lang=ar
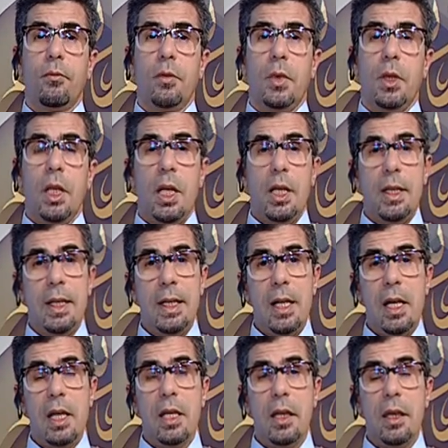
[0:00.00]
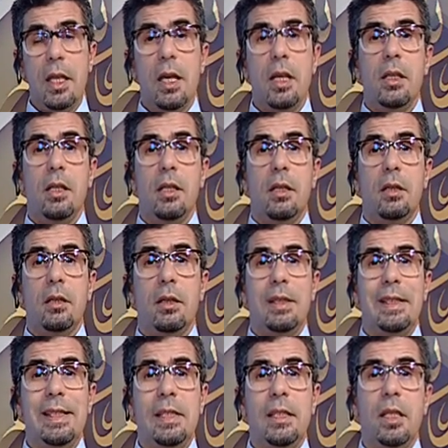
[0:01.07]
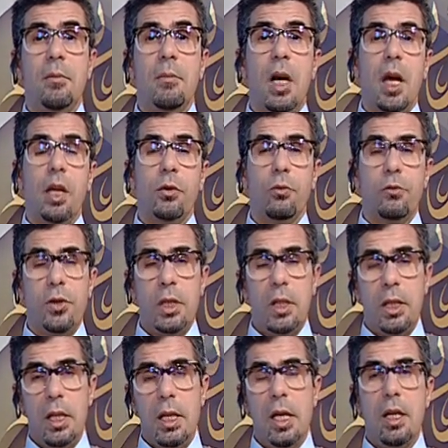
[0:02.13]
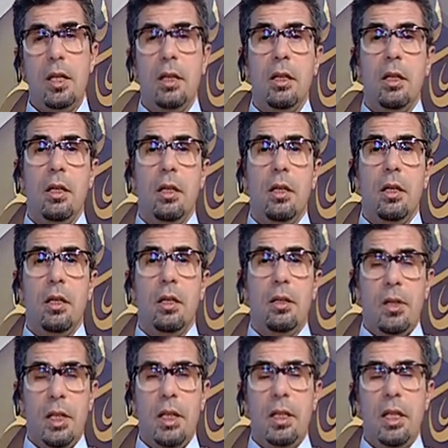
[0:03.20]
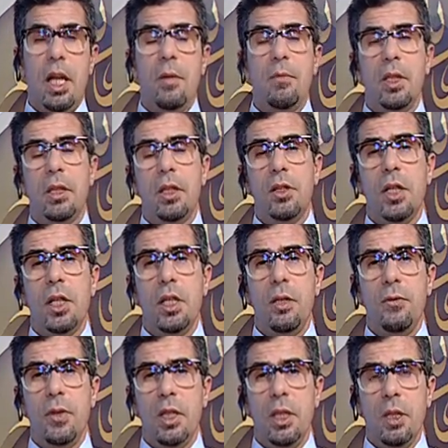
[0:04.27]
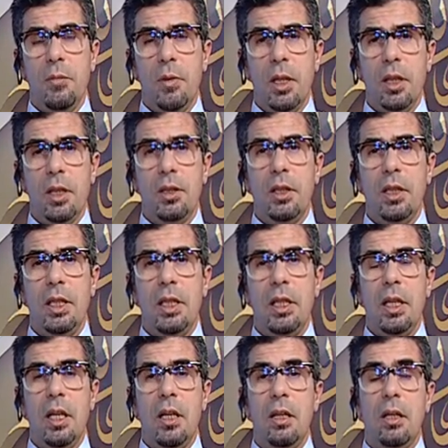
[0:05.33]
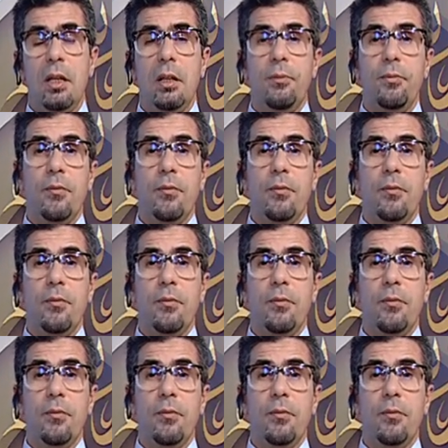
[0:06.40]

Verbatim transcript: هذه الآية الثانية هي محط استدلال سيدي أحمد تجاني في عبارته على